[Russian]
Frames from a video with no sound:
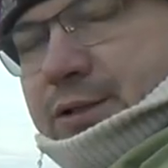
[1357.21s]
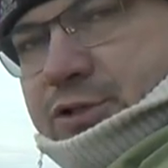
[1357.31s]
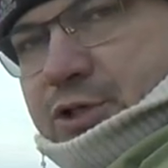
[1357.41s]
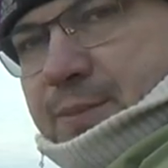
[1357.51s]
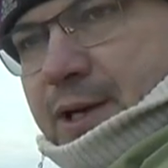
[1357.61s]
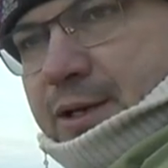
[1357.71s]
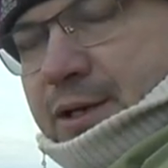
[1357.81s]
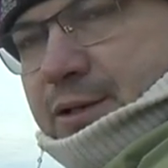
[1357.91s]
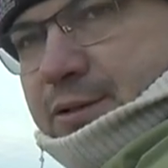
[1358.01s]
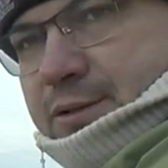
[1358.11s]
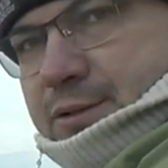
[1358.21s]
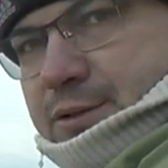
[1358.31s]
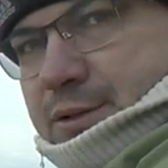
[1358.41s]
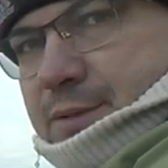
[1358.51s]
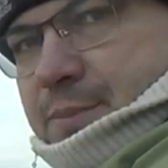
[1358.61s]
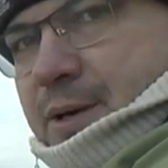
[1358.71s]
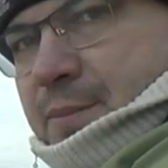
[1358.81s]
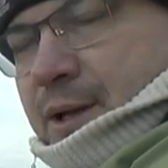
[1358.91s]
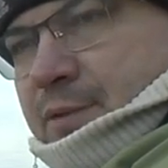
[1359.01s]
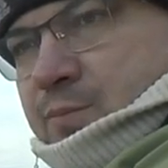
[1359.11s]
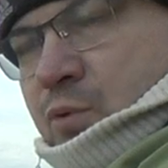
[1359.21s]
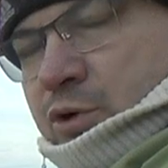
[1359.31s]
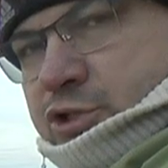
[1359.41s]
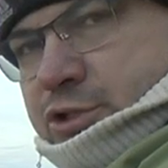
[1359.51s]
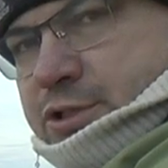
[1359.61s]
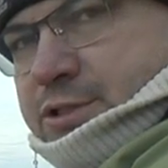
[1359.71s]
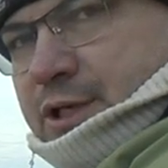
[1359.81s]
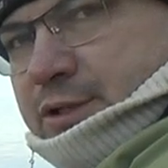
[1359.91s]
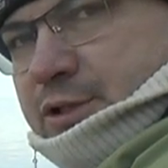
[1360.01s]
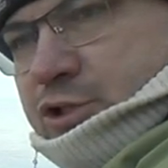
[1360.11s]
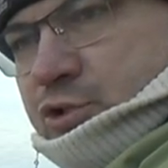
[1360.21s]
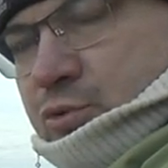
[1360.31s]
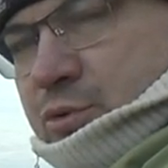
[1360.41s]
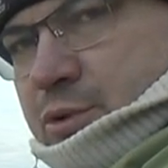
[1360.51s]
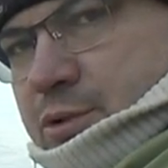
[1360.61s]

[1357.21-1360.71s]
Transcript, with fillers: это шамайка. Поймал больше десятка штук.